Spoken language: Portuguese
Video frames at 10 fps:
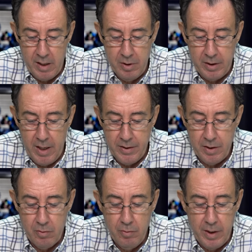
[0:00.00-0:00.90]

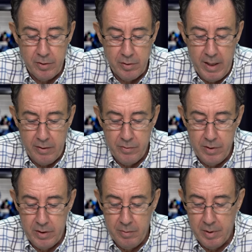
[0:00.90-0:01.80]
arbitragem com erros técnicos
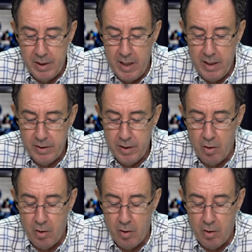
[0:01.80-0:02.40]
e disciplinares.